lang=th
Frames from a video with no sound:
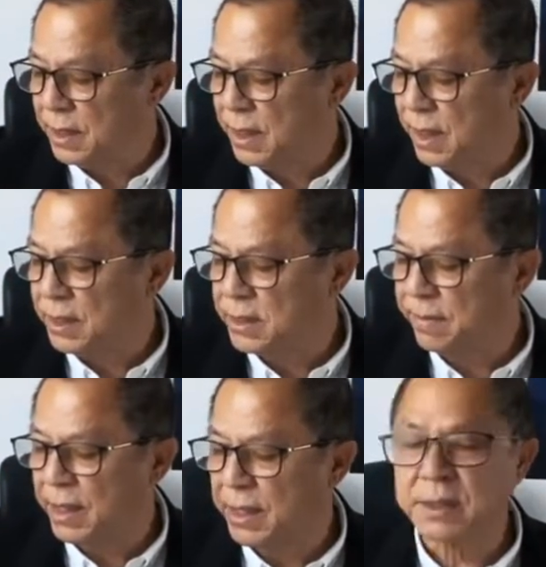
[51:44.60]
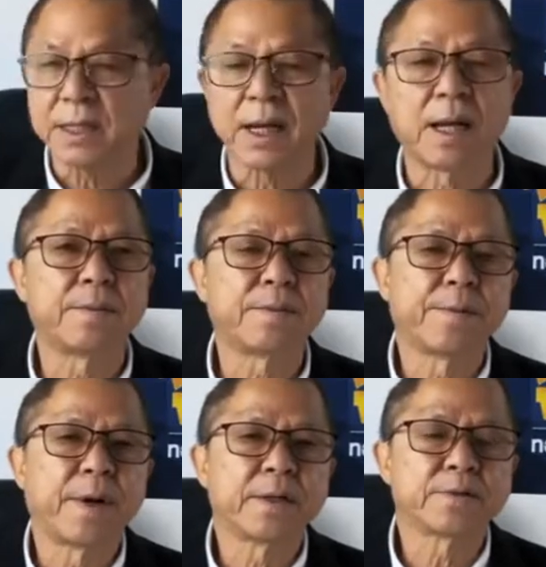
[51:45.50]
แล้วก็กำหนดนัดสืบข้อ
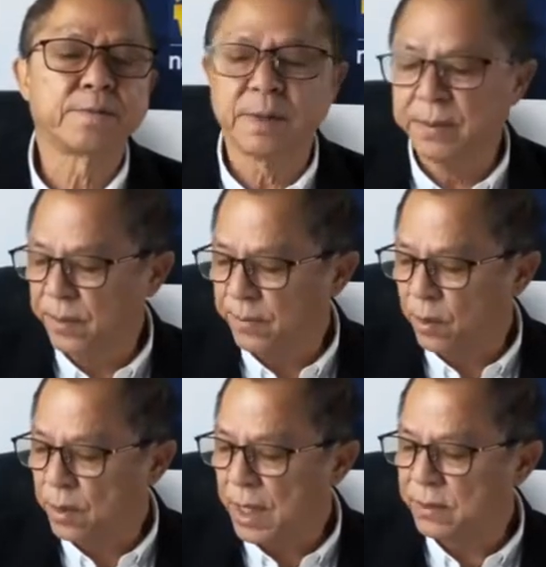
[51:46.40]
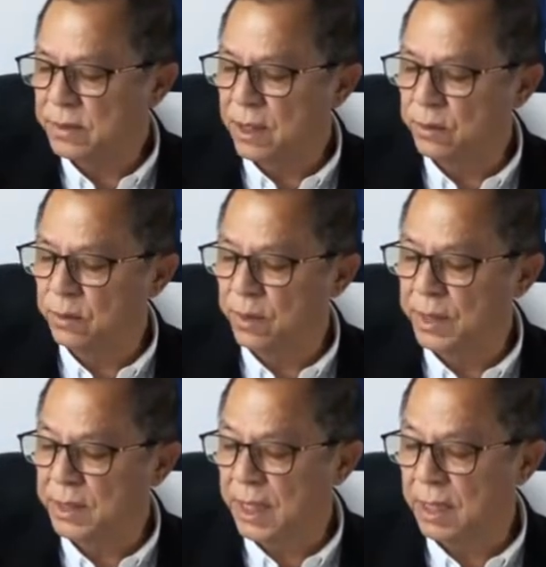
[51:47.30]
เท็จจริง5สิงหาคม
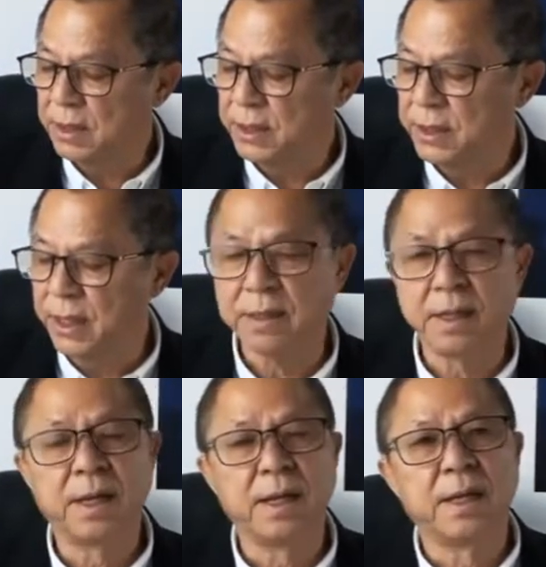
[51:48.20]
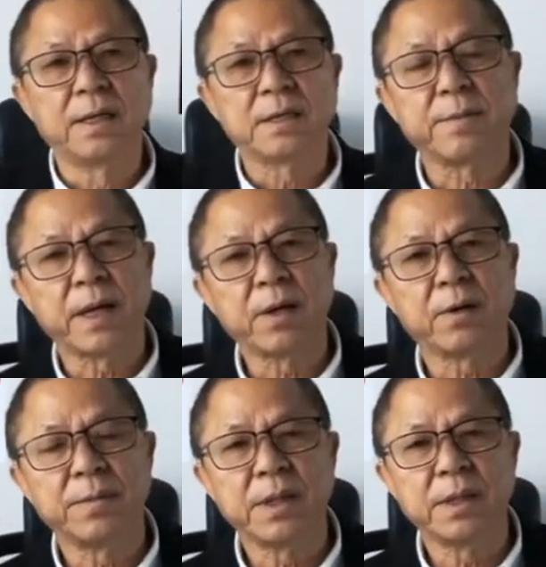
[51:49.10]
เมื่อวานนี้คุณสุนทรวิลาวัน
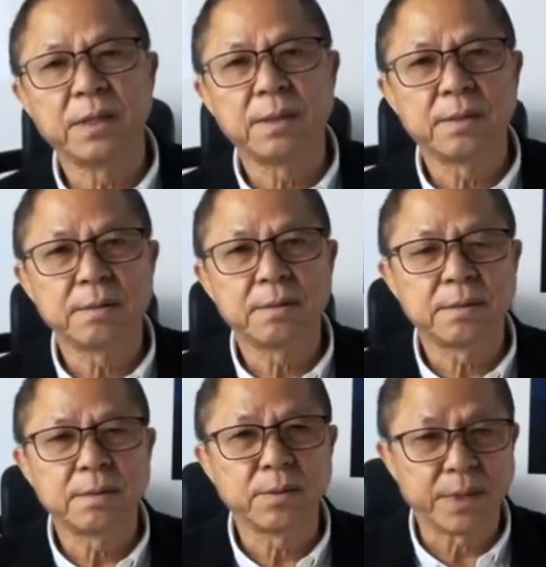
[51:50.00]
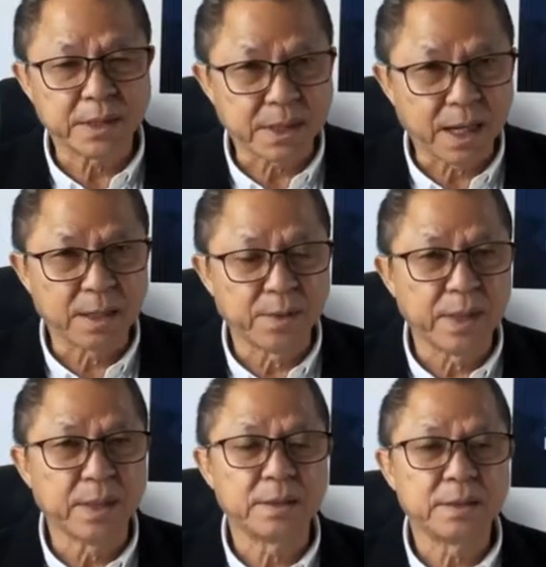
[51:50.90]
ครับเปิดบ้านพักที่ตลาดเท
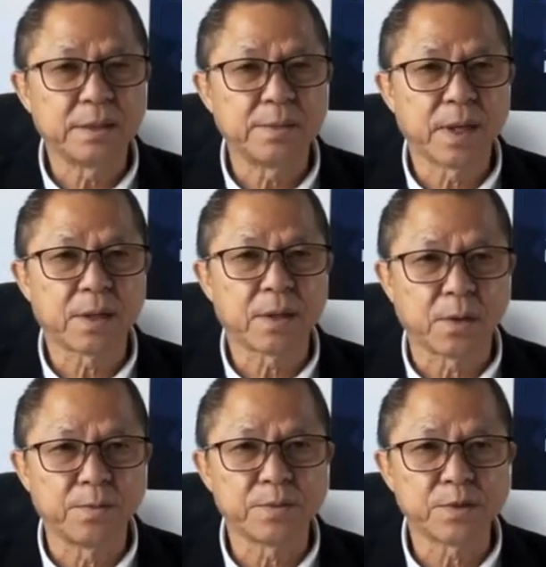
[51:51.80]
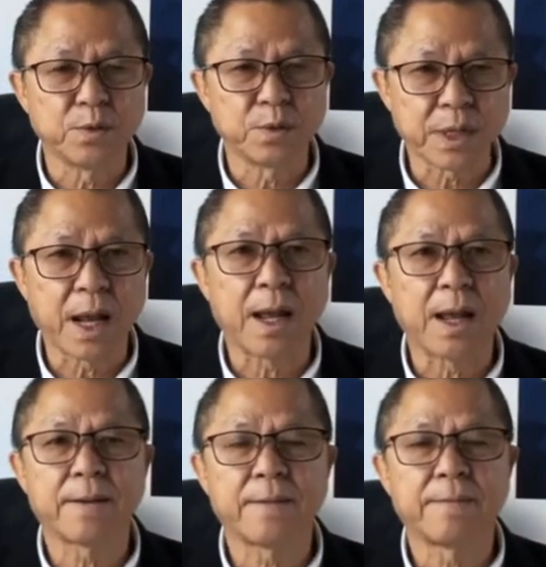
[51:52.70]
ศบาลเมืองปราจีนบุรี
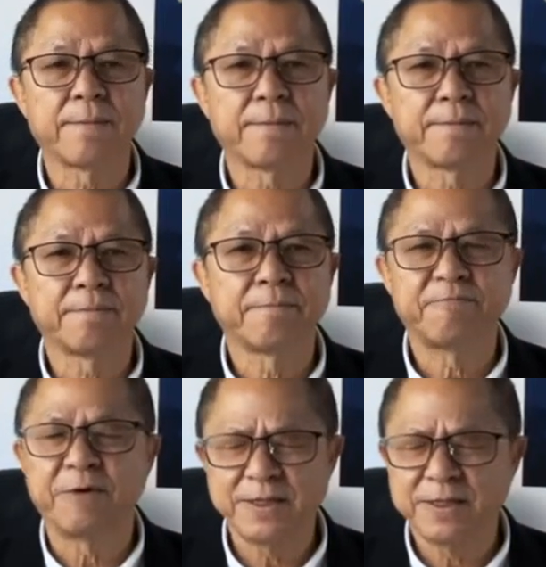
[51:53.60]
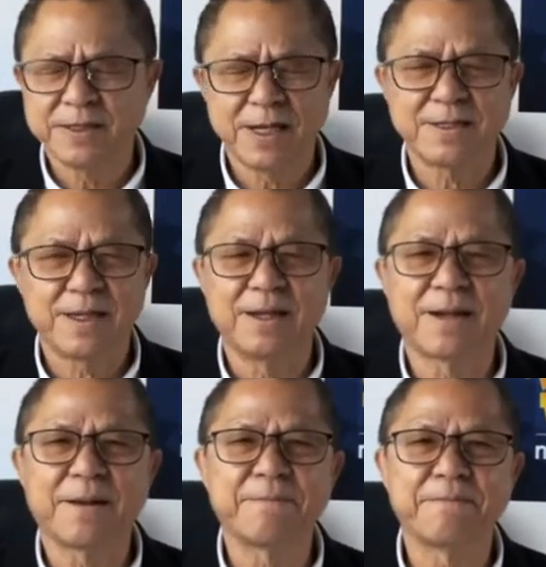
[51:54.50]
แถลงข่าวกับนักข่าวและข่าว
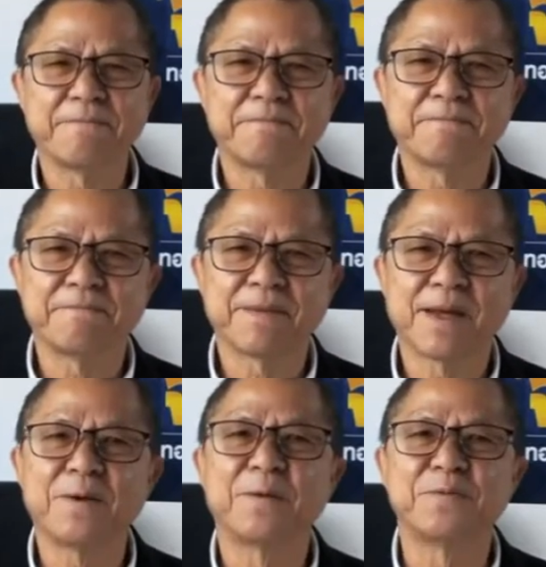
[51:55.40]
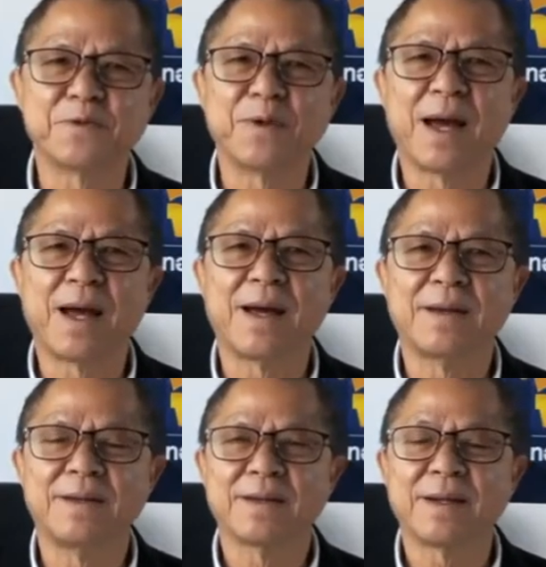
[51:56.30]
ไปเยอะมากครับก็เป็น
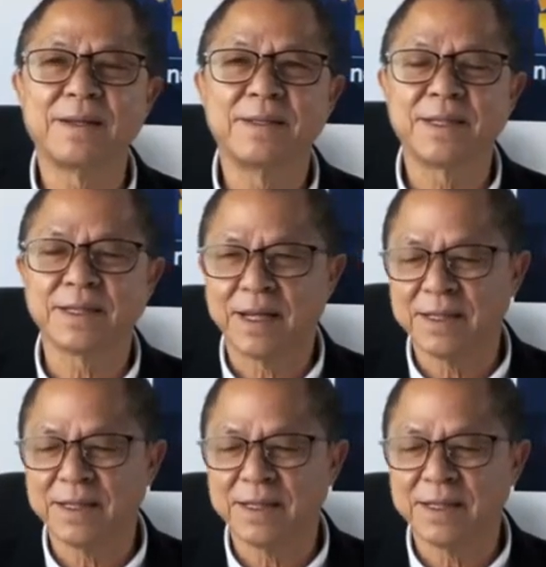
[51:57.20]
การที่บอกว่า